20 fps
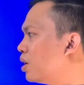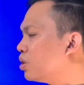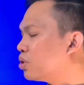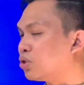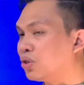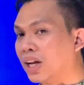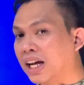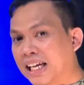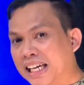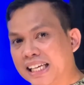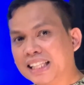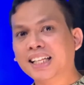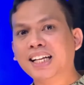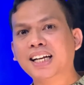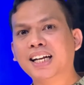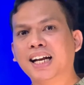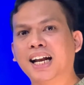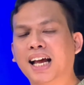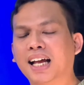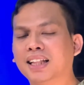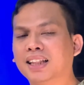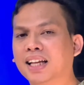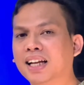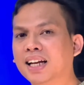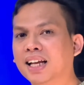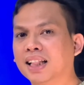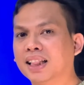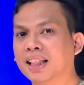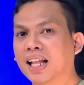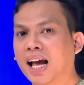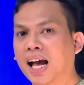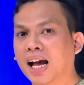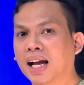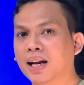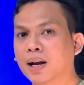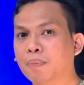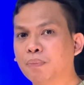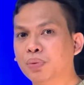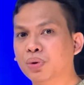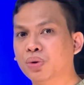So nakita na natin at
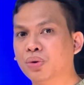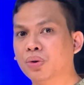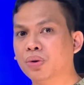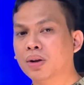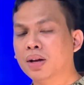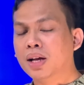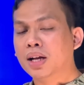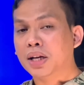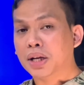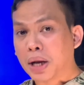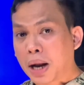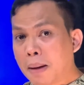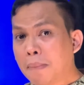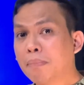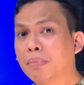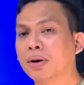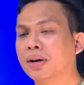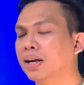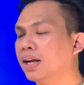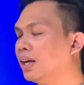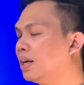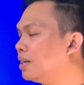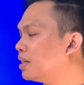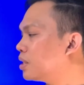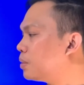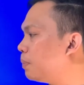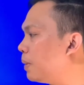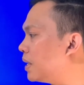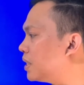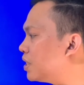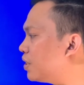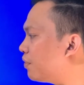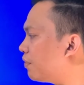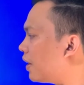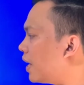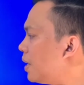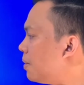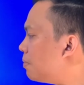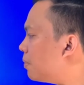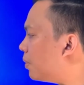nahanap yung number na
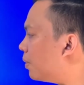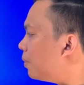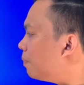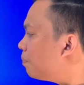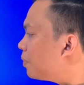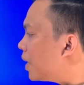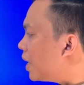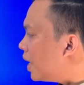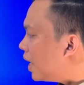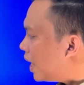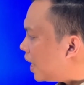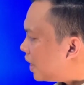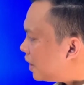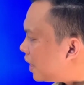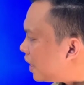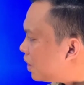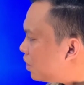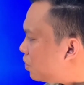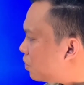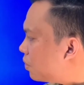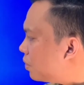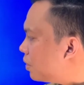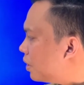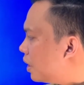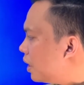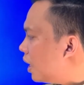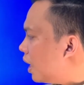in-specify mo and then yung